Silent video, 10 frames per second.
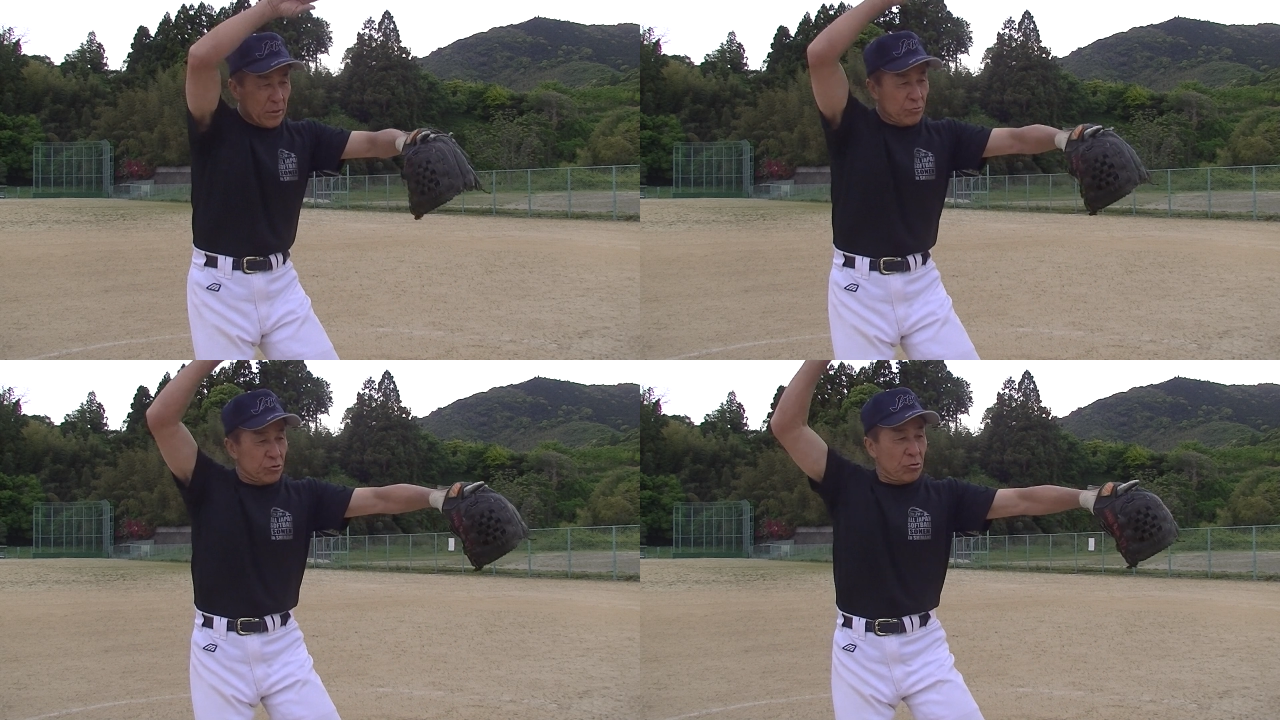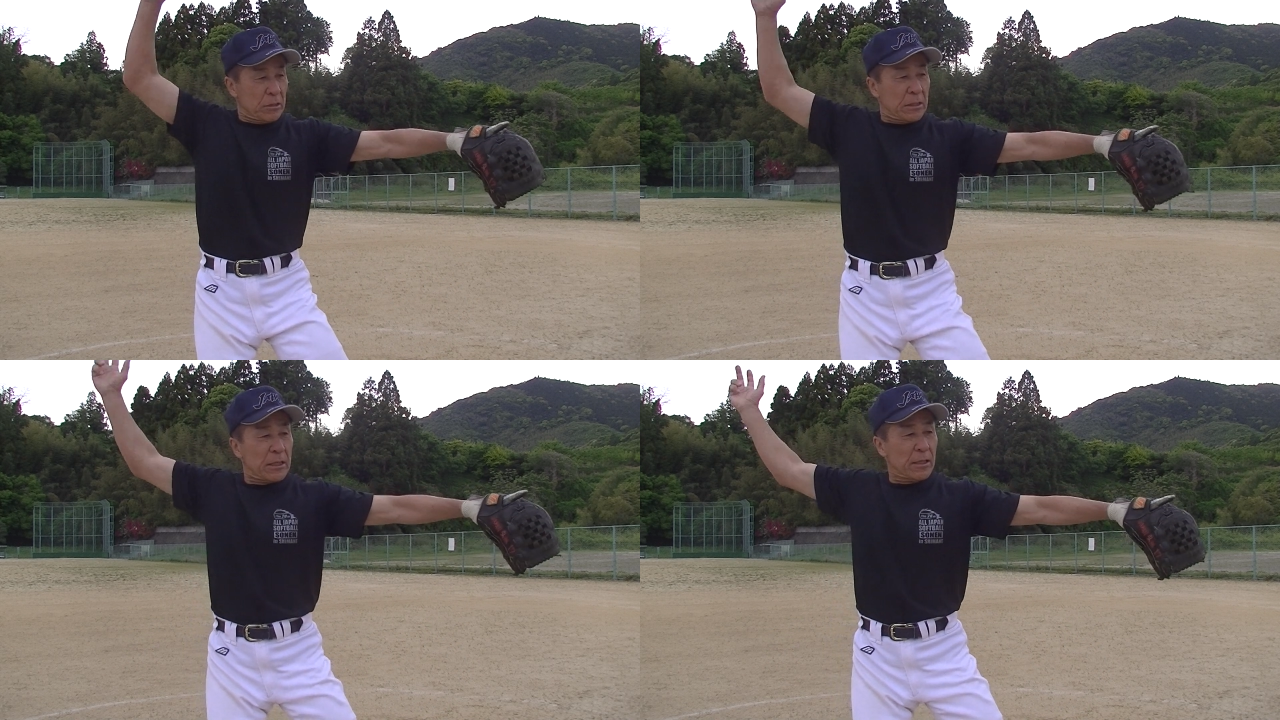かり後ろ
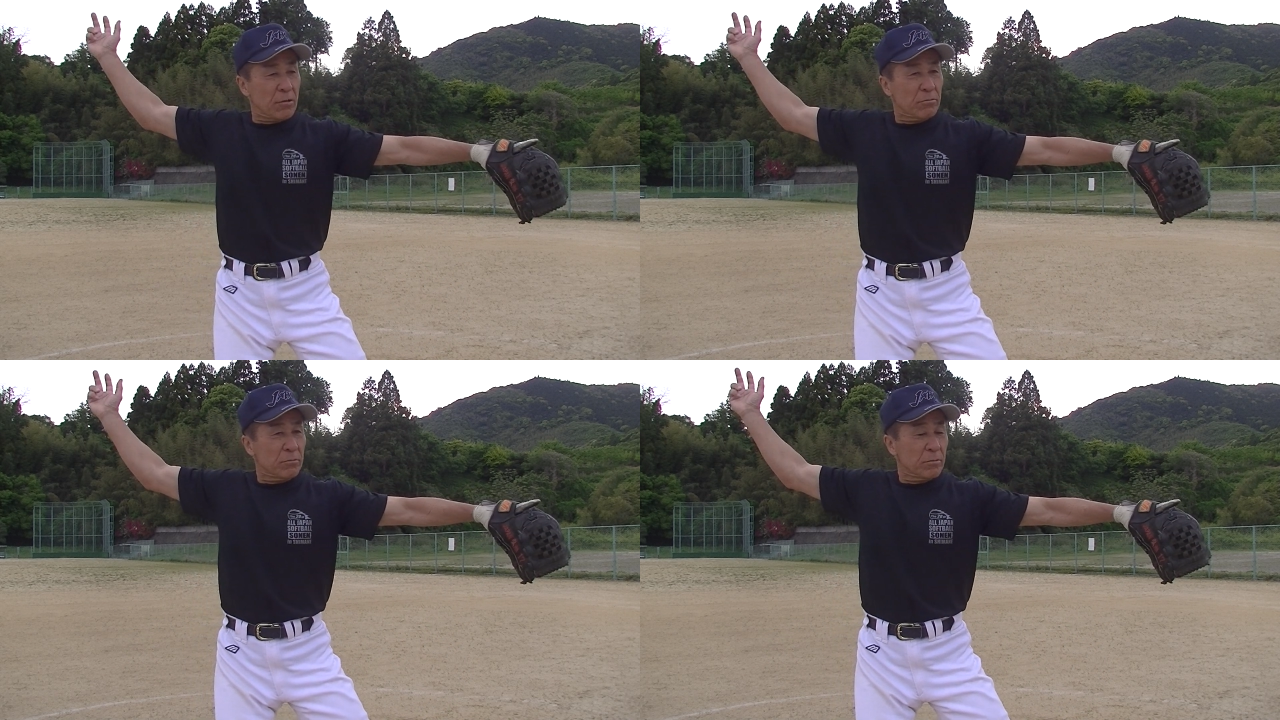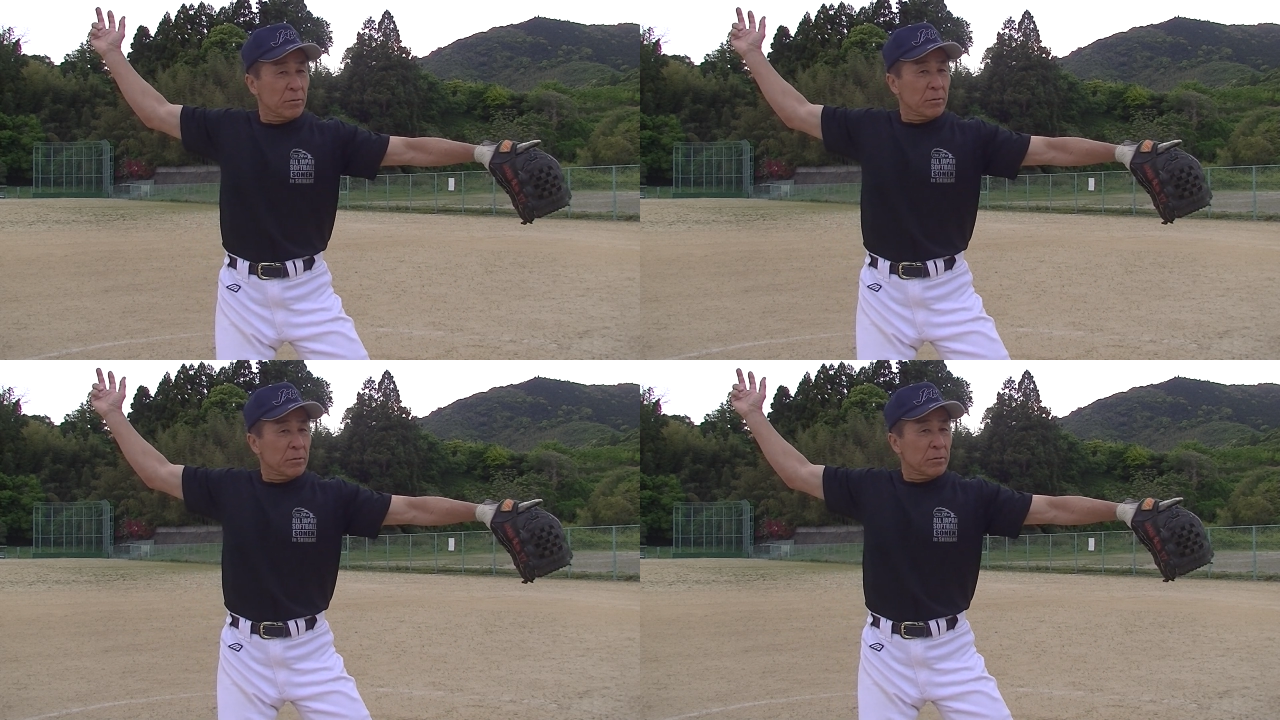に引かれる
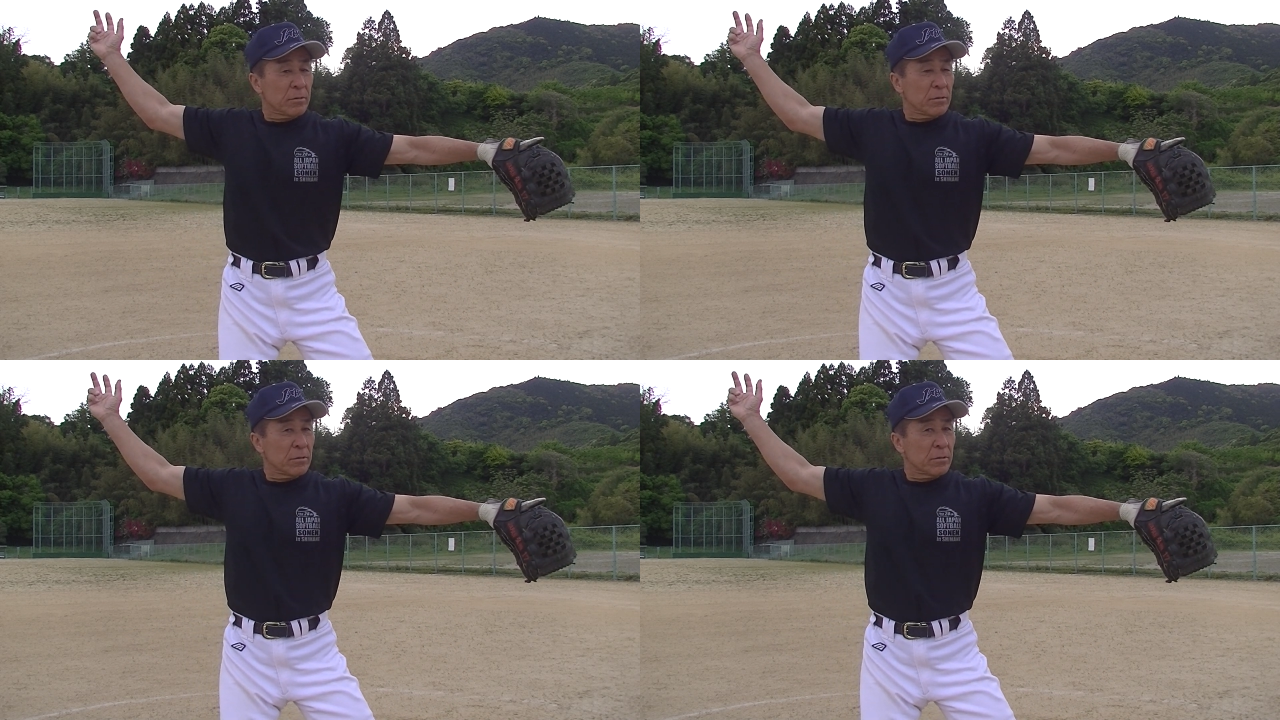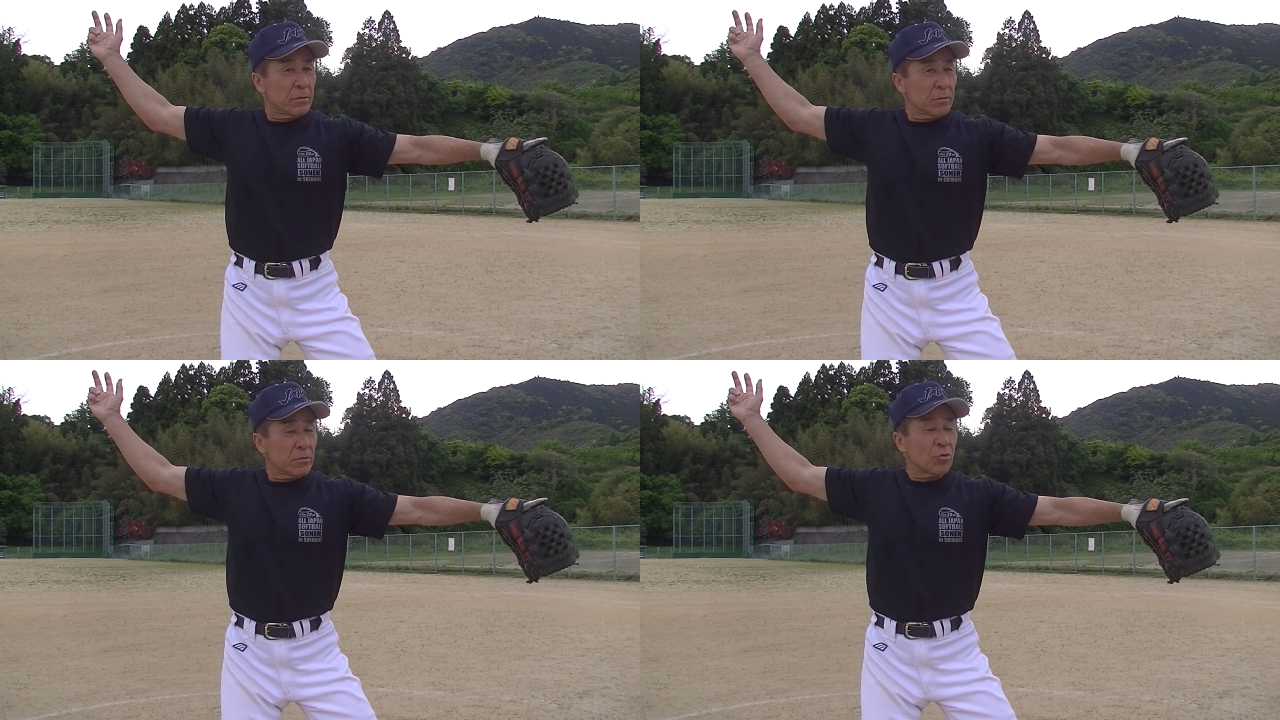
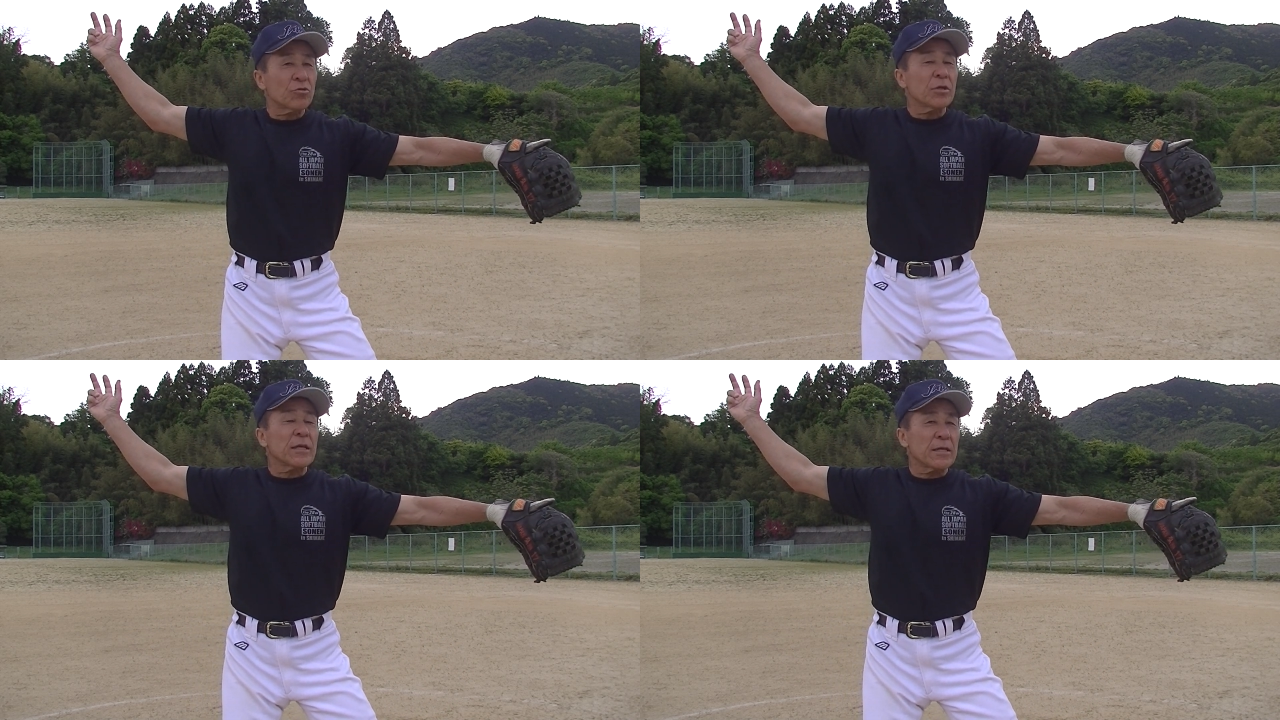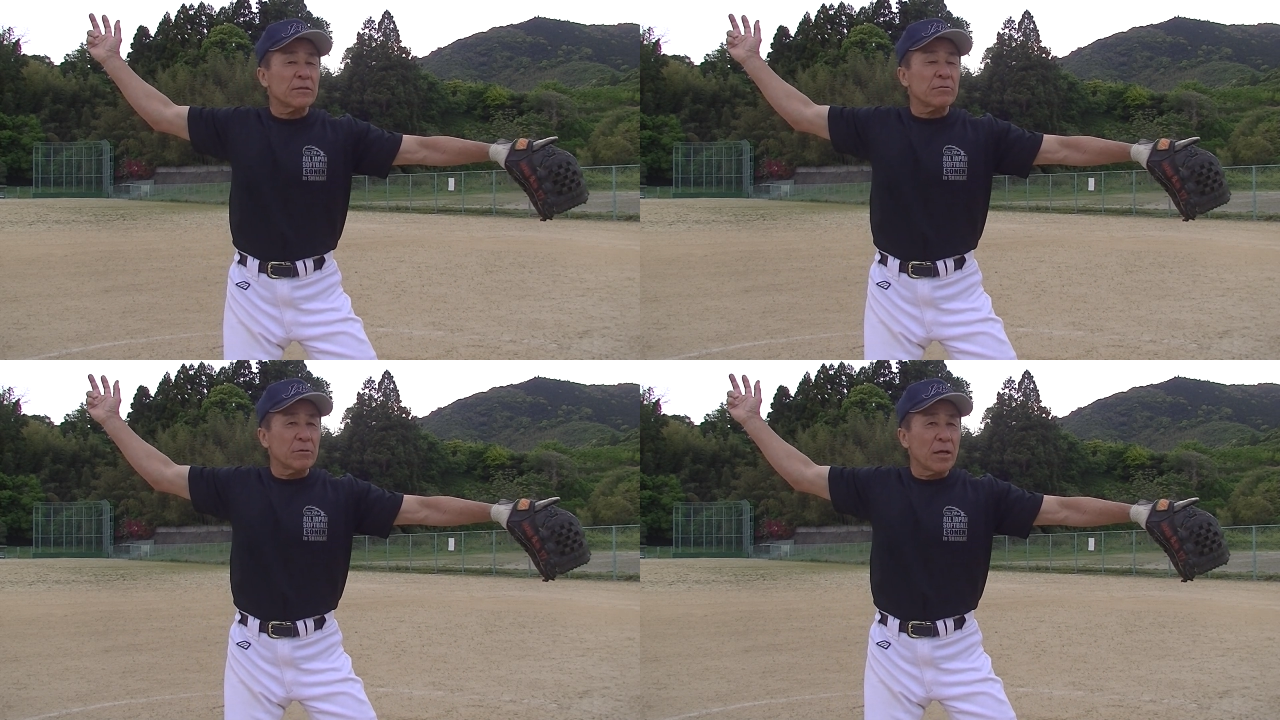ということが
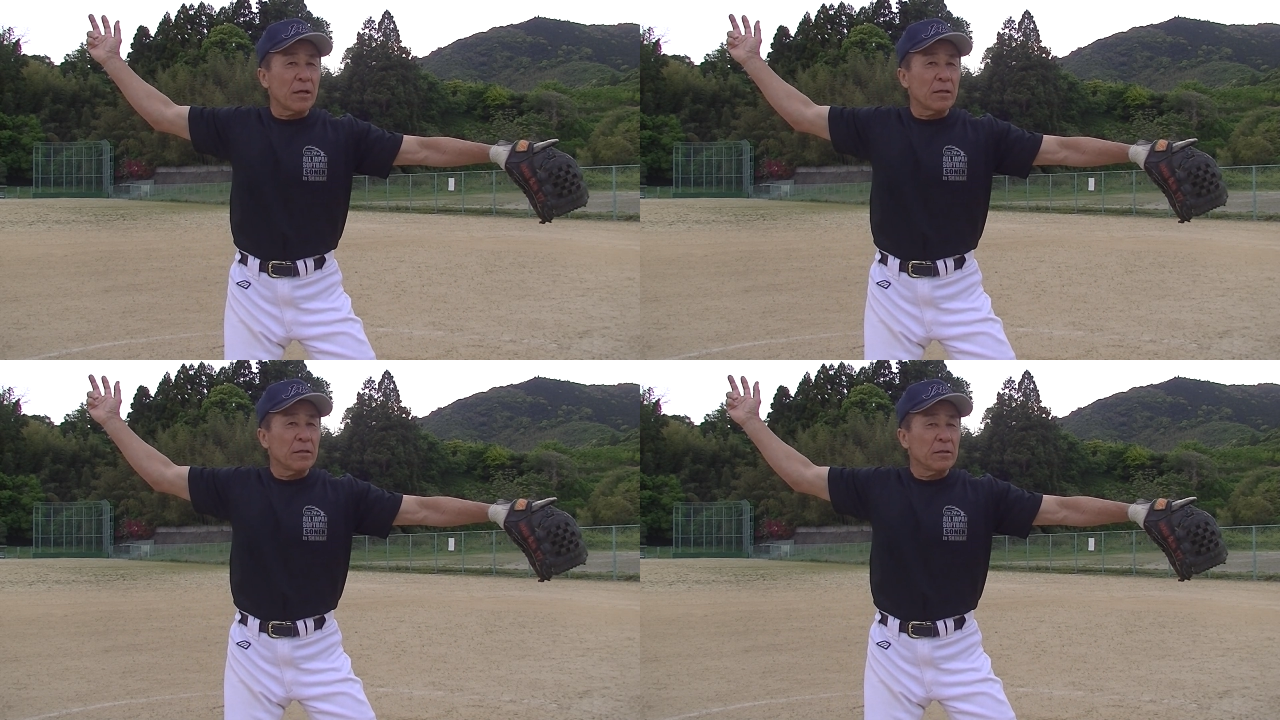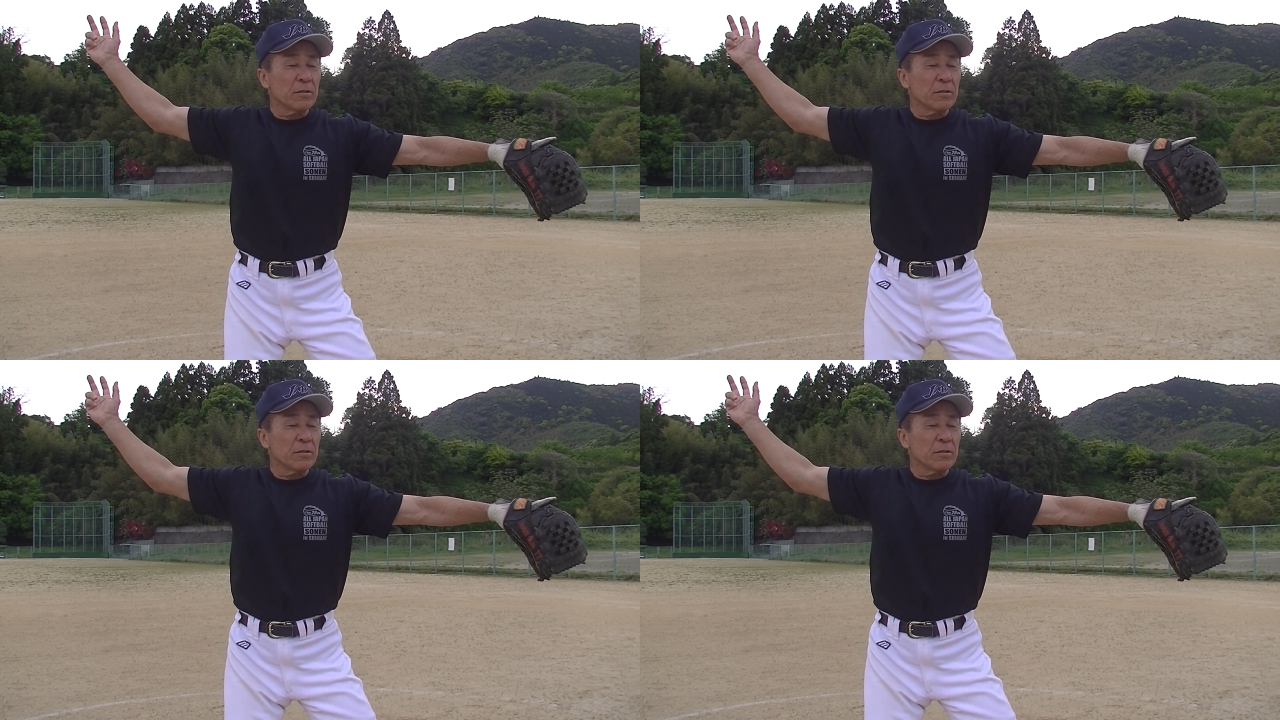大事ですね